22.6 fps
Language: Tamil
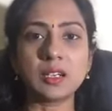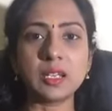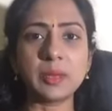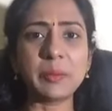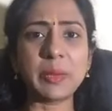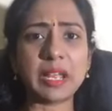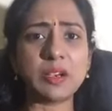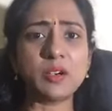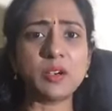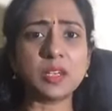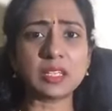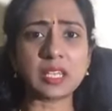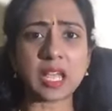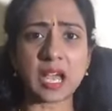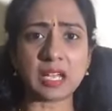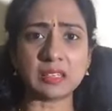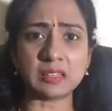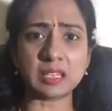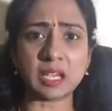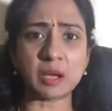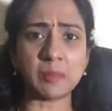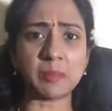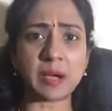இப்போ என்னோட
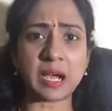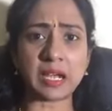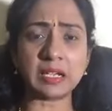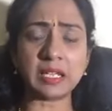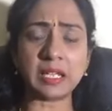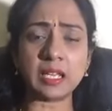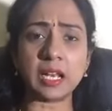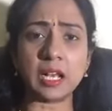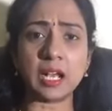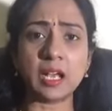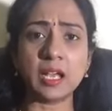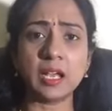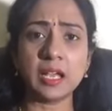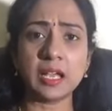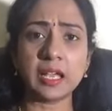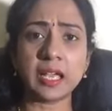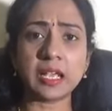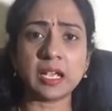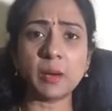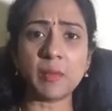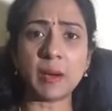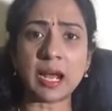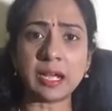தாத்தா பாட்டிலாம்
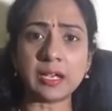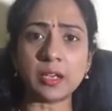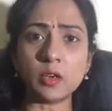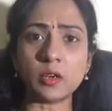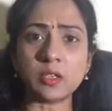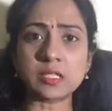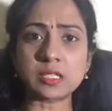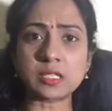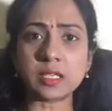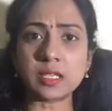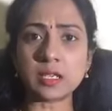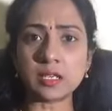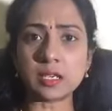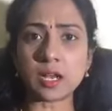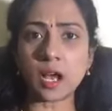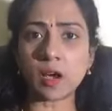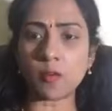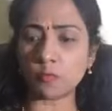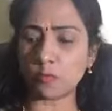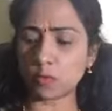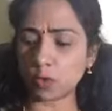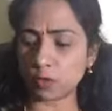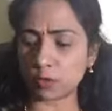எங்கள் பாட்டியோட
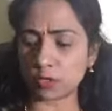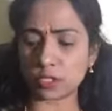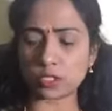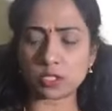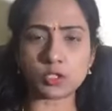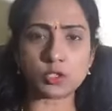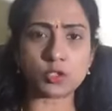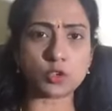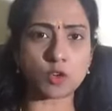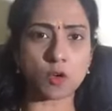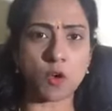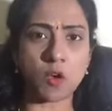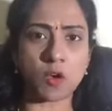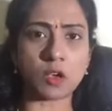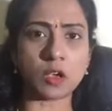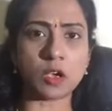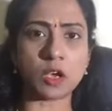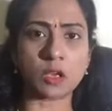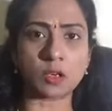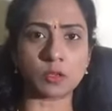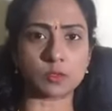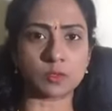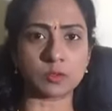ஸ்கின்லாம் அவ்வளோ ஒரு
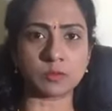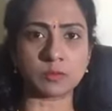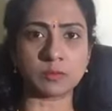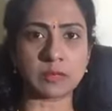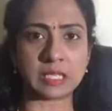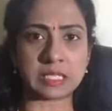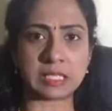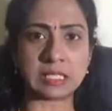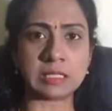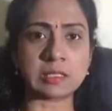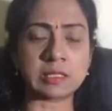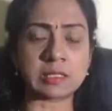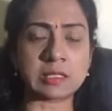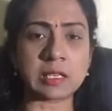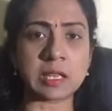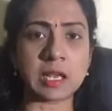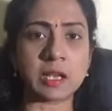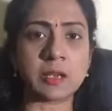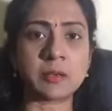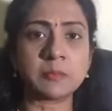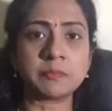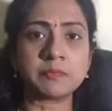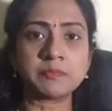ஸ்ட்ராங்காக இருக்கும்
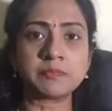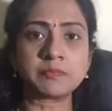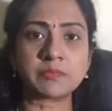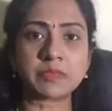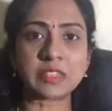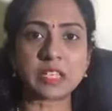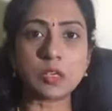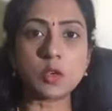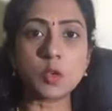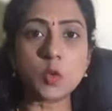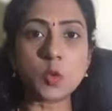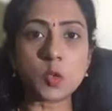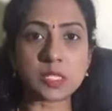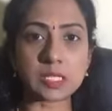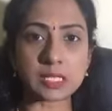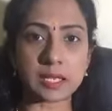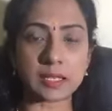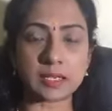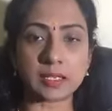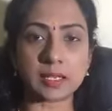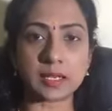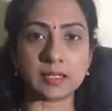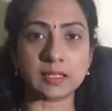மசில்ஸ்லாம்
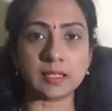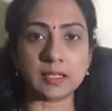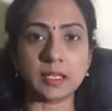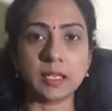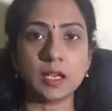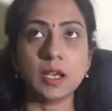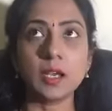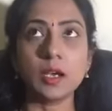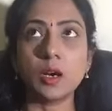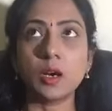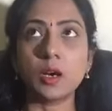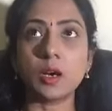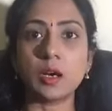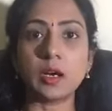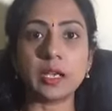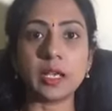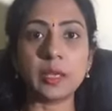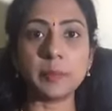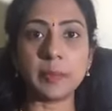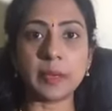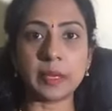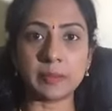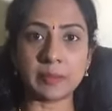லூஸா இருக்காது
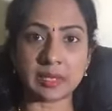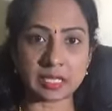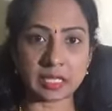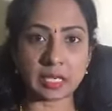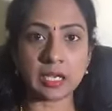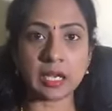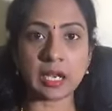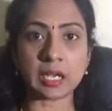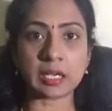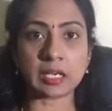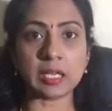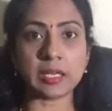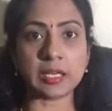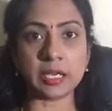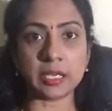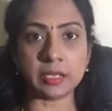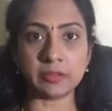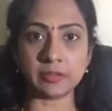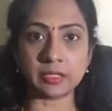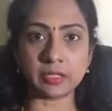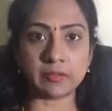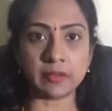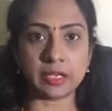இப்போ என் மதர் இல்லாட்டில்
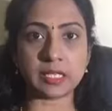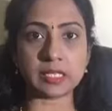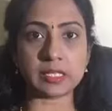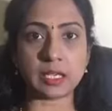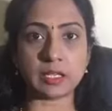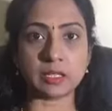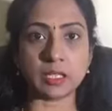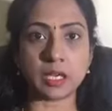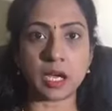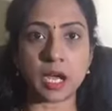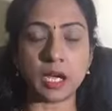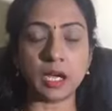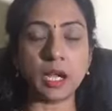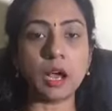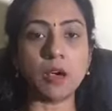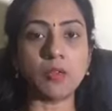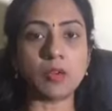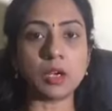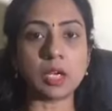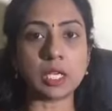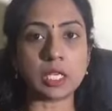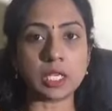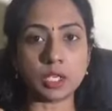எழுபது வயசு ஆகுது ஆனால்
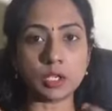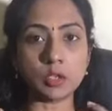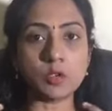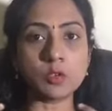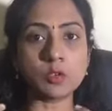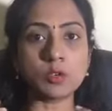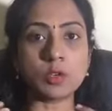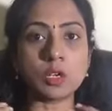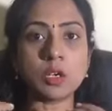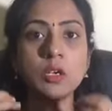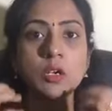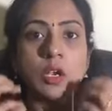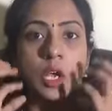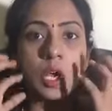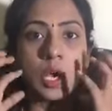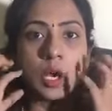அவங்களுக்கு இன்னும் கூட